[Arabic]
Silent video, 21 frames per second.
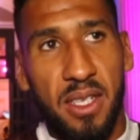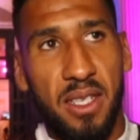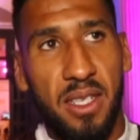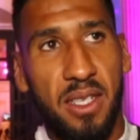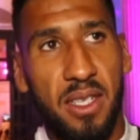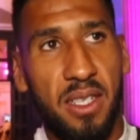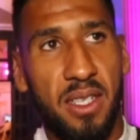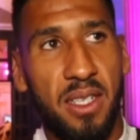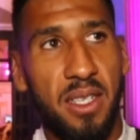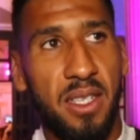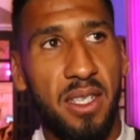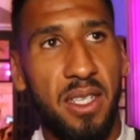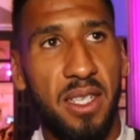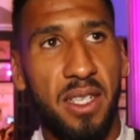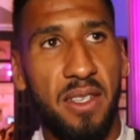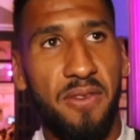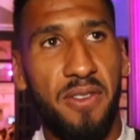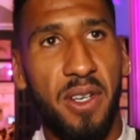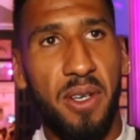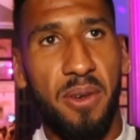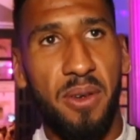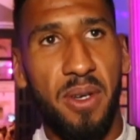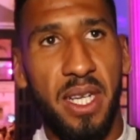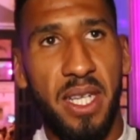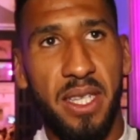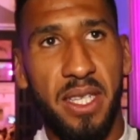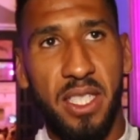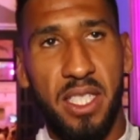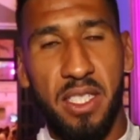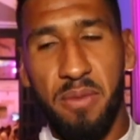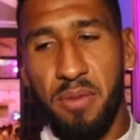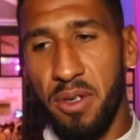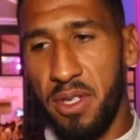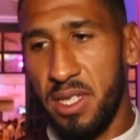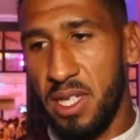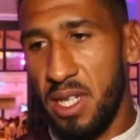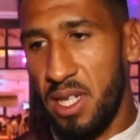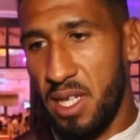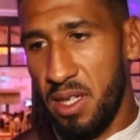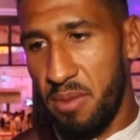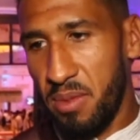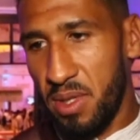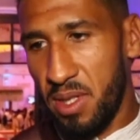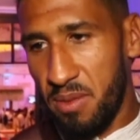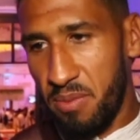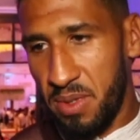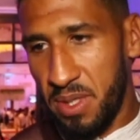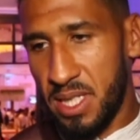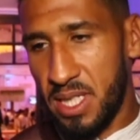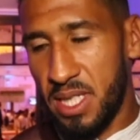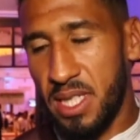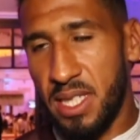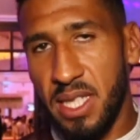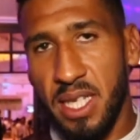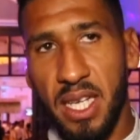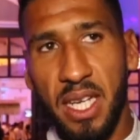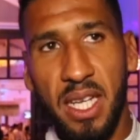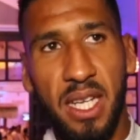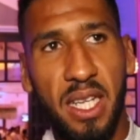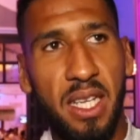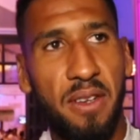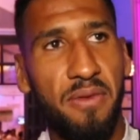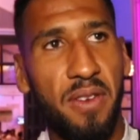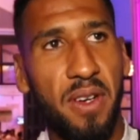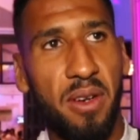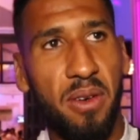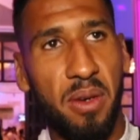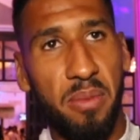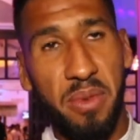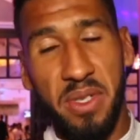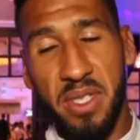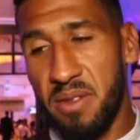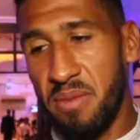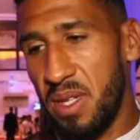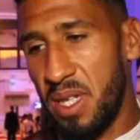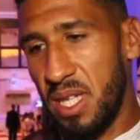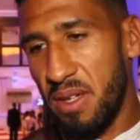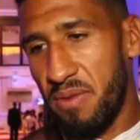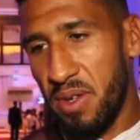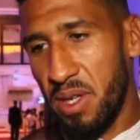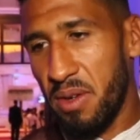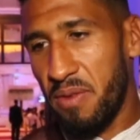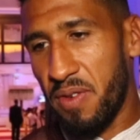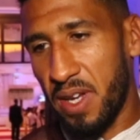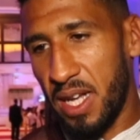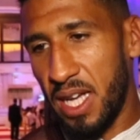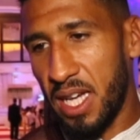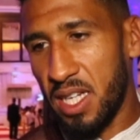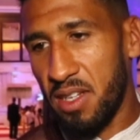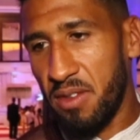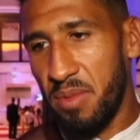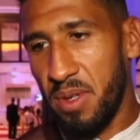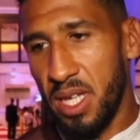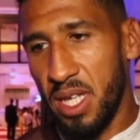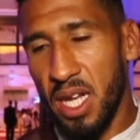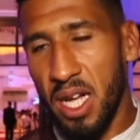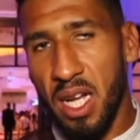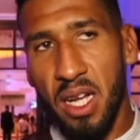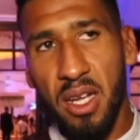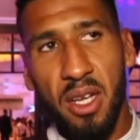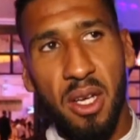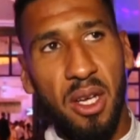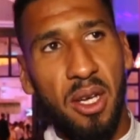آه، فهو عندي اسبوع ديال الابن البنت ديالي فهو بالنسبه لي فيها فرحه كبيره